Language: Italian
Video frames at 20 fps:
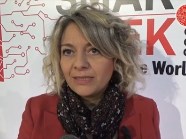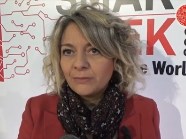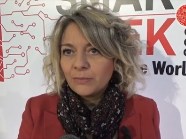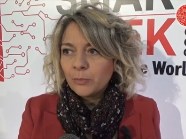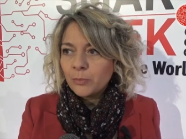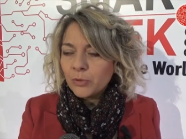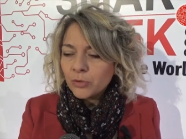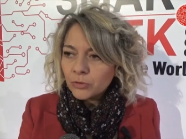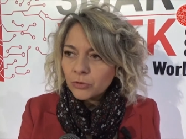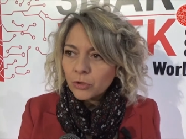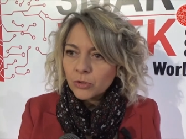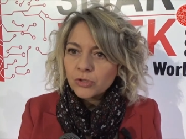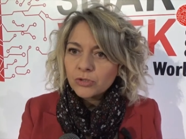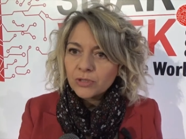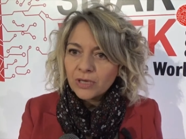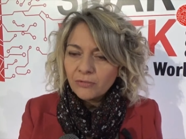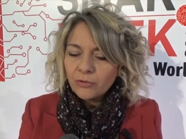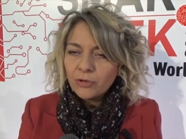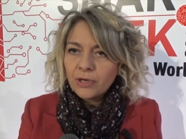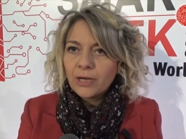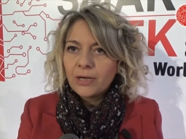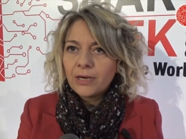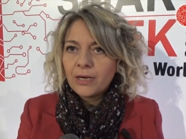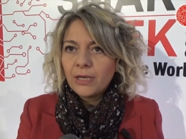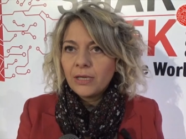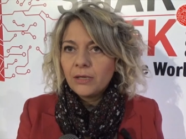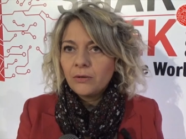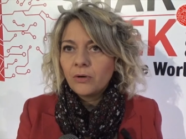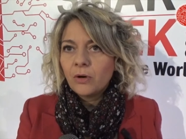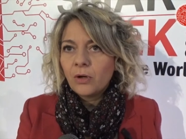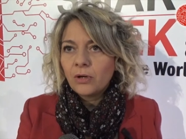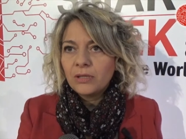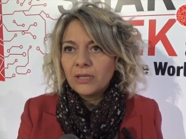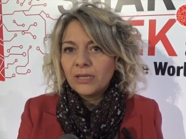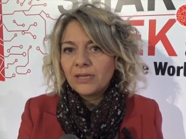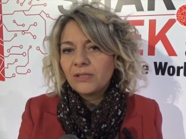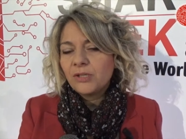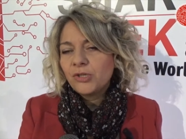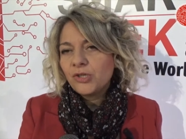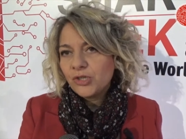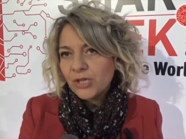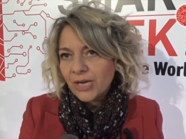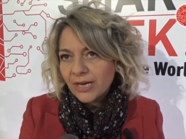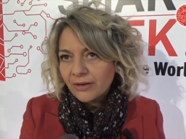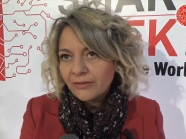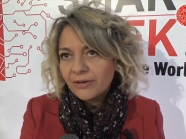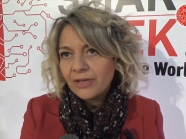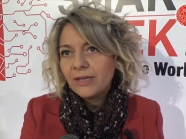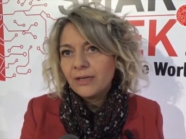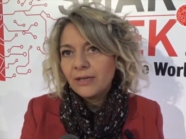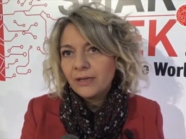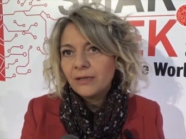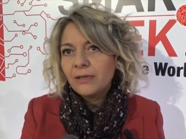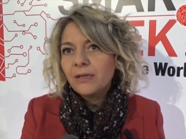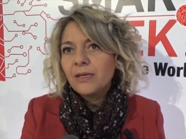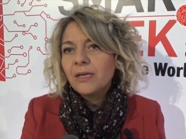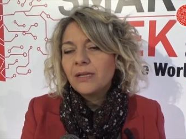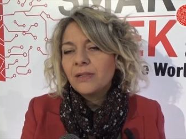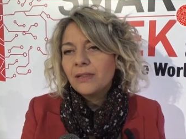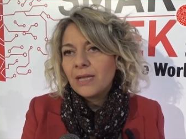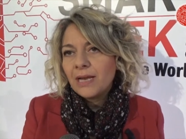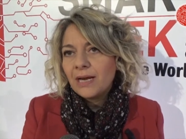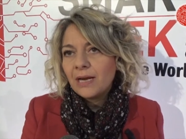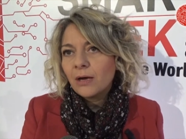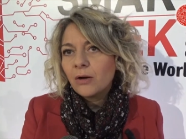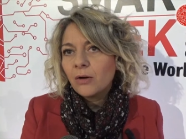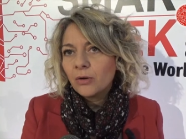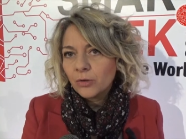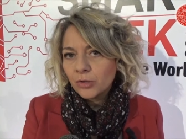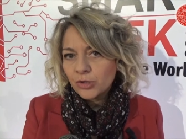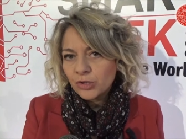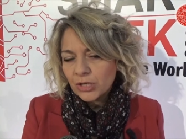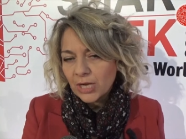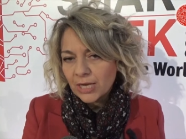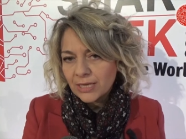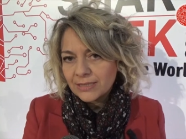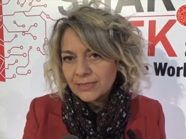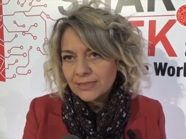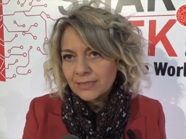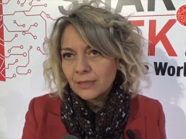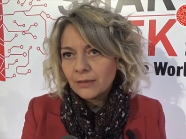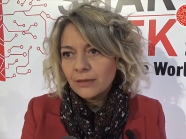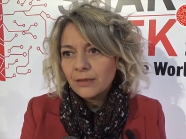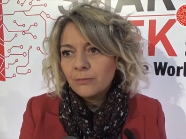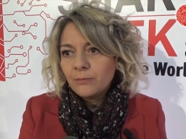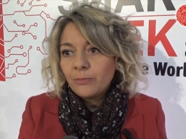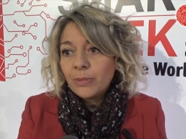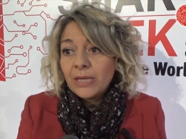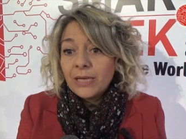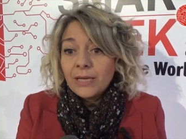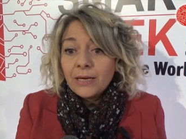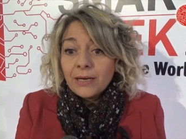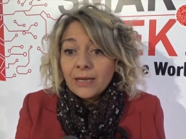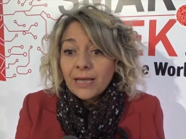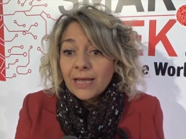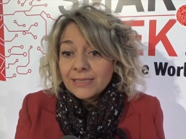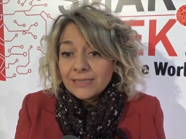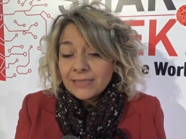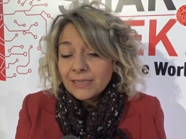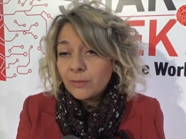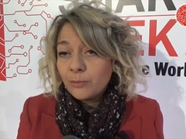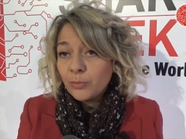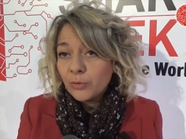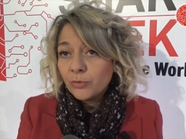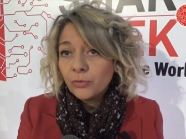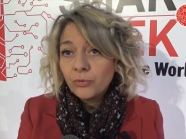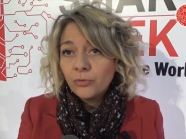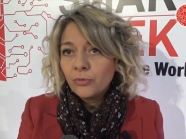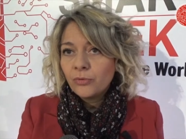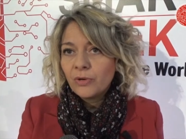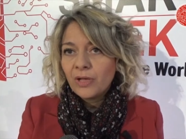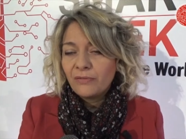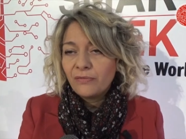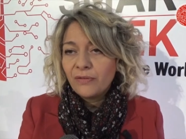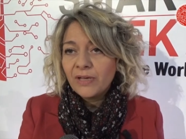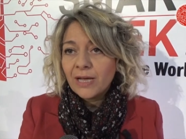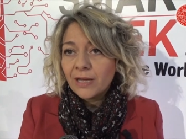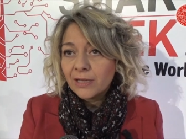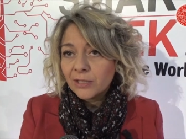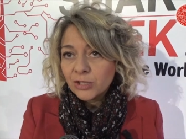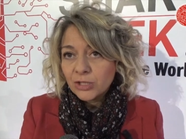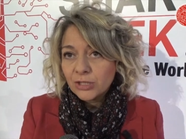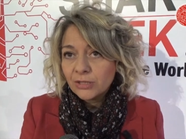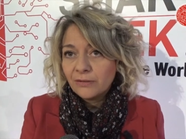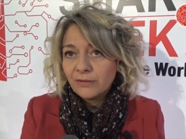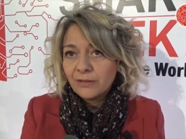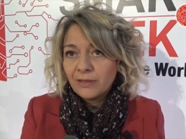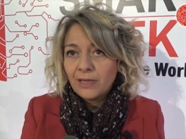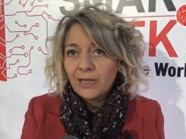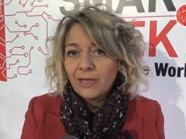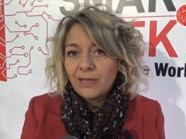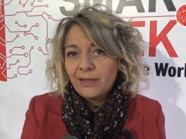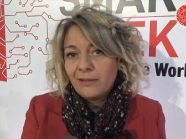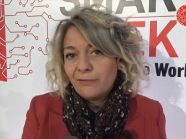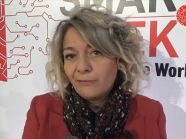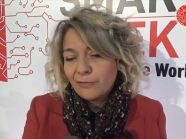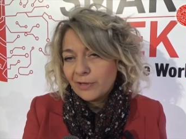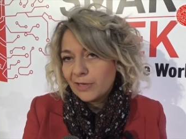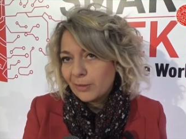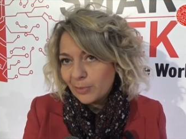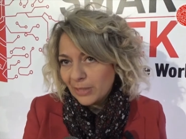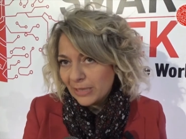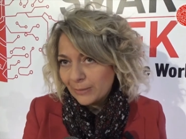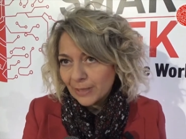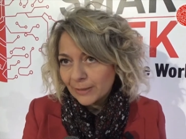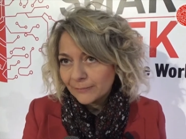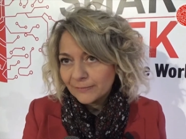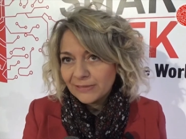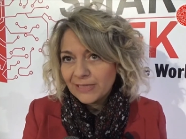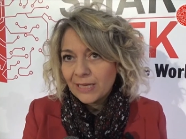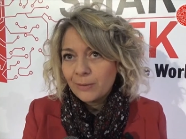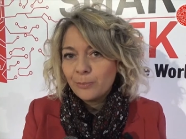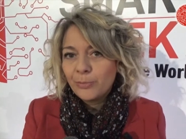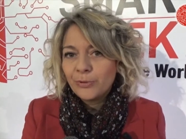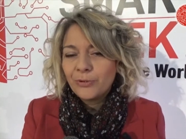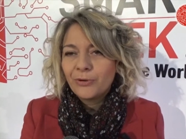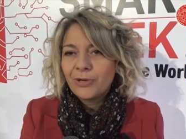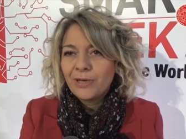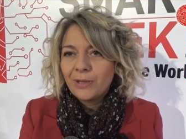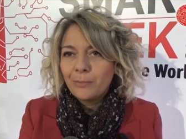ma piuttosto lavorare in un'ottica di sharing della conoscenza per essere più efficaci e fare prima. Tempo non ne